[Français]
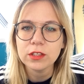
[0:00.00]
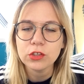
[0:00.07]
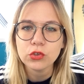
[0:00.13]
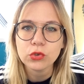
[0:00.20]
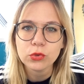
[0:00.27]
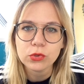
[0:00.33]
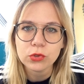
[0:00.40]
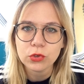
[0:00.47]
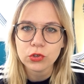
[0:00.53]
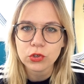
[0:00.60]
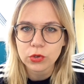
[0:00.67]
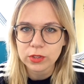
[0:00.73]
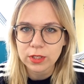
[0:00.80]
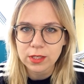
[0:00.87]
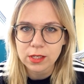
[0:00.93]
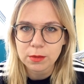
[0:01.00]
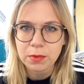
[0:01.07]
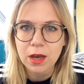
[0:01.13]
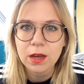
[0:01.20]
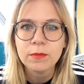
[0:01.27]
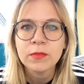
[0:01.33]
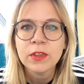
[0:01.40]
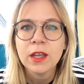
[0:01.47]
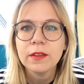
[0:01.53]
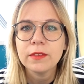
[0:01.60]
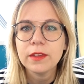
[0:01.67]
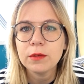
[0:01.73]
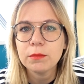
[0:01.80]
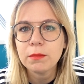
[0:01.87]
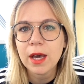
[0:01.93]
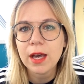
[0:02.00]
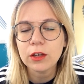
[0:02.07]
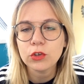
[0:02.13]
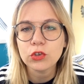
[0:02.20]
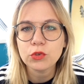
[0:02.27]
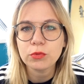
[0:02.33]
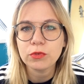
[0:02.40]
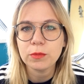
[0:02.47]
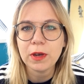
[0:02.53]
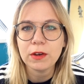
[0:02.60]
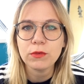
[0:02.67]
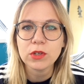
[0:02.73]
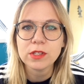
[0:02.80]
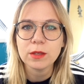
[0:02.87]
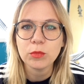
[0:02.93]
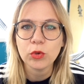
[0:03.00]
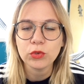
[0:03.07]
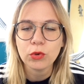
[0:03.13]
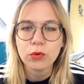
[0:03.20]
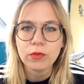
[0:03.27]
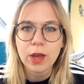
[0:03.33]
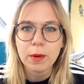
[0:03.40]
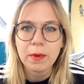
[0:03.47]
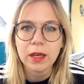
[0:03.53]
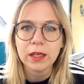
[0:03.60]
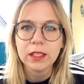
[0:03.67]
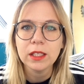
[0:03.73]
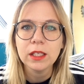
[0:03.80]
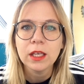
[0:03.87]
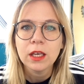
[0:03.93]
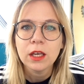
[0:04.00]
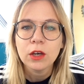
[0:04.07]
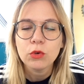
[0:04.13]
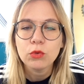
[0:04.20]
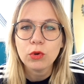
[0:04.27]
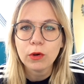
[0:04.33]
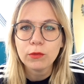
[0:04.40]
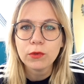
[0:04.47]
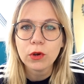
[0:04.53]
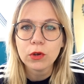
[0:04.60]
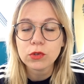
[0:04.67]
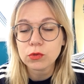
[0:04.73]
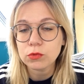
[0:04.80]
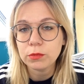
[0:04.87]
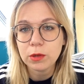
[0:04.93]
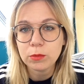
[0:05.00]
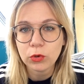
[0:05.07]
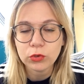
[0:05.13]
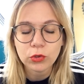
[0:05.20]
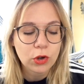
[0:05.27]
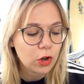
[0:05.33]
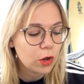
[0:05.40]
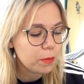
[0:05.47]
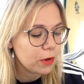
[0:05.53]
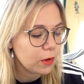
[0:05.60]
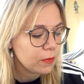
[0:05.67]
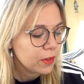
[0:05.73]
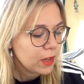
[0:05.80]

des choses que je connaissais pas, des marques que je ne pouvais pas forcément trouver à Paris ou en France ou même en Europe.